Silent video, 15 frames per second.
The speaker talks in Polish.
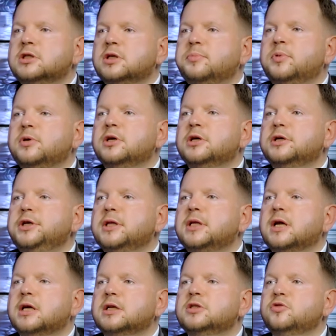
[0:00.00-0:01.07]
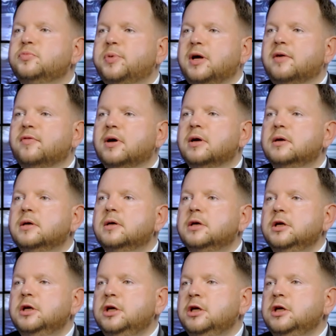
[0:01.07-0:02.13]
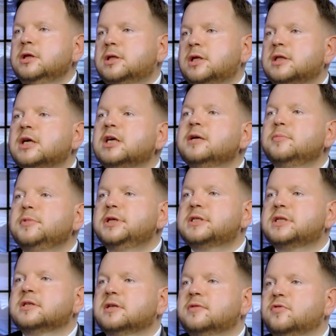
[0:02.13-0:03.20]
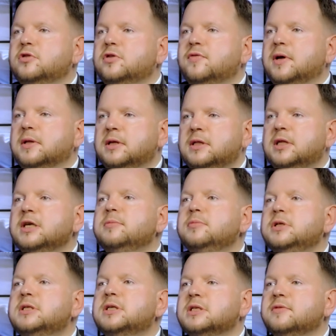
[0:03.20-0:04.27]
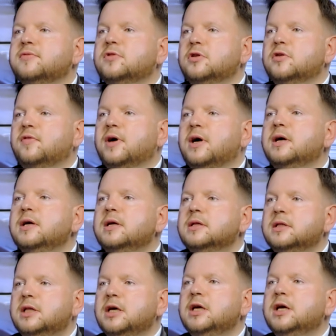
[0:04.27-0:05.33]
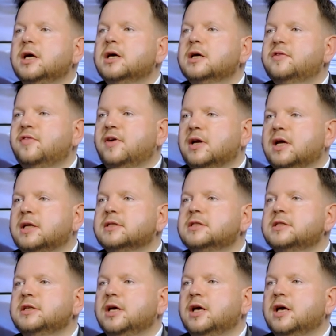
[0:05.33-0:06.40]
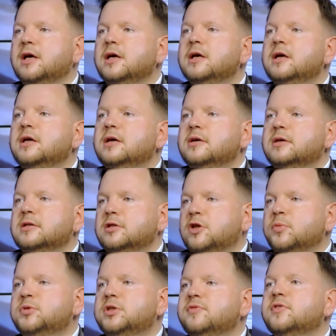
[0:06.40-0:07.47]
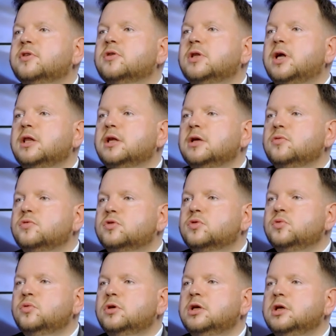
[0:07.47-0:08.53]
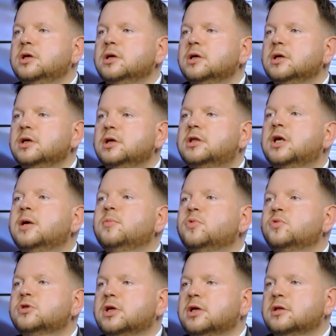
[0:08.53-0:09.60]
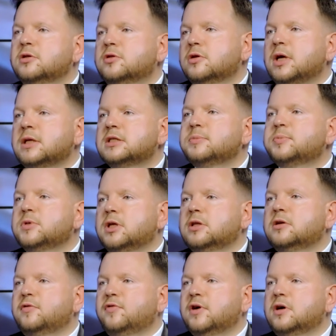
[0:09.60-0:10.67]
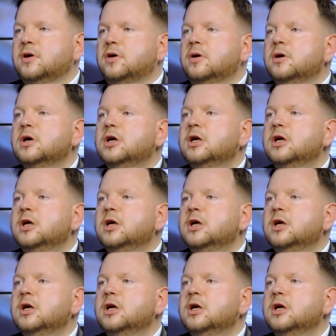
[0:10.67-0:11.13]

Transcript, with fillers: żeby nie naraził prawa. I ta tajemnica zawodowa. Ta tajemnica zawodowa daje gwarancję dobrze wykonanej usługi i temu, że do doradcy podatkowego